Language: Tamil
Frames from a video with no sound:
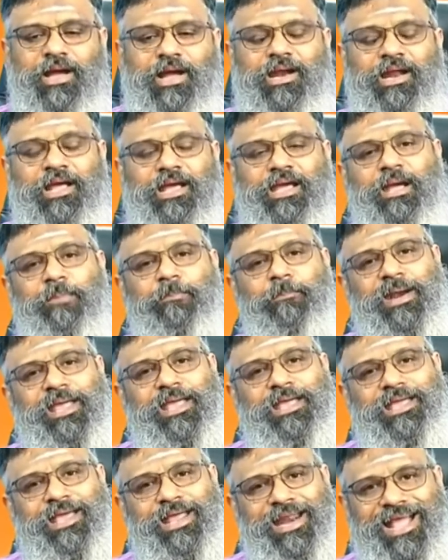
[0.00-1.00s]
இன்றைக்கு எப்படி
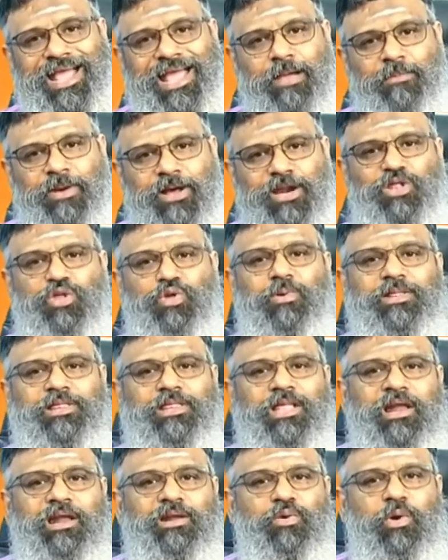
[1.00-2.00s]
இயற்கை
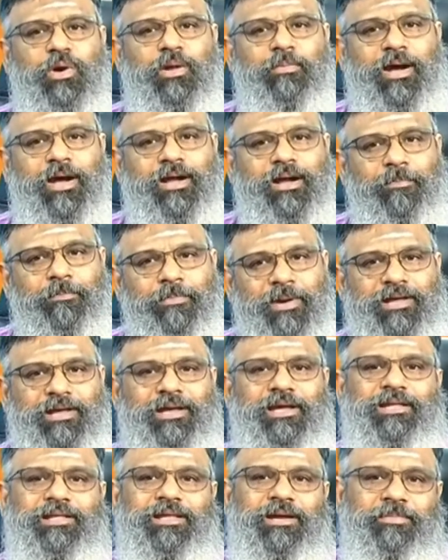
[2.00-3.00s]
மருத்துவத்தால்
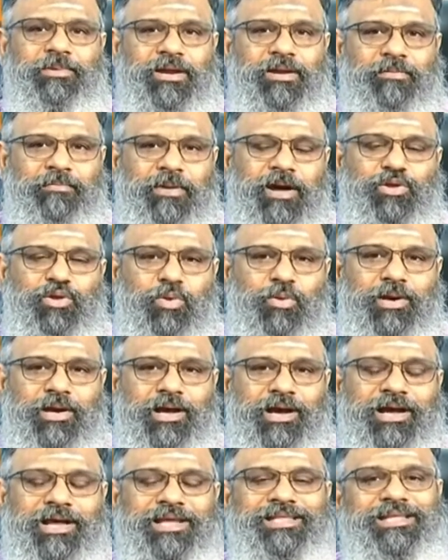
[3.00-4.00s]
குணமாக்கப்படுகிறது அப்படின்னு
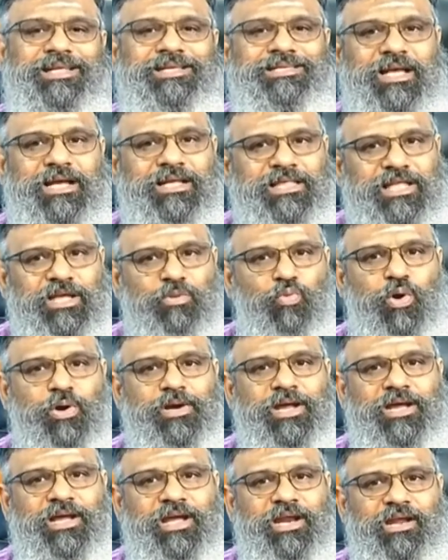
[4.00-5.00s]
பார்த்தோம்னா இந்த சக்தி
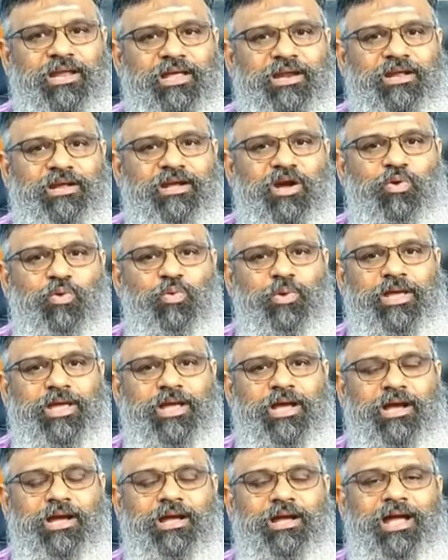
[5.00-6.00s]
ஓட்டங்களில் இருக்கக்கூடிய